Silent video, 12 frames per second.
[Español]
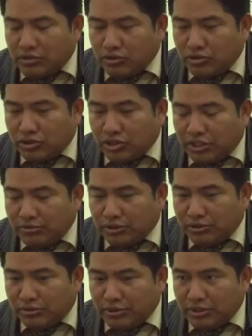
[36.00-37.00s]
nosotros
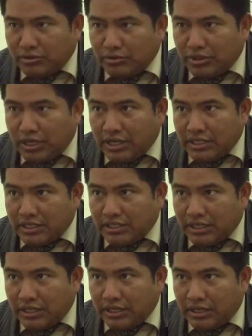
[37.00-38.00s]
tenemos cobertura
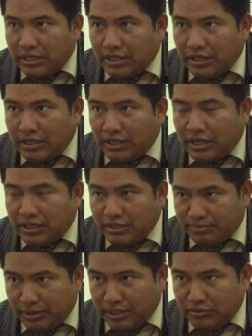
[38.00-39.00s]
este, en el
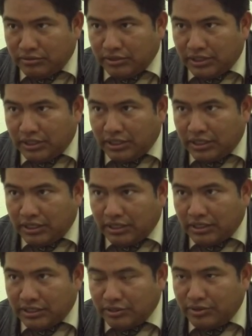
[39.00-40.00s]
altiplano y
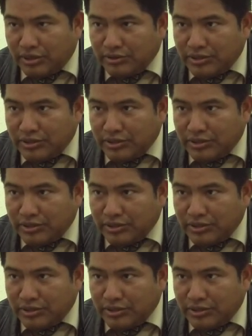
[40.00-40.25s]
en la zona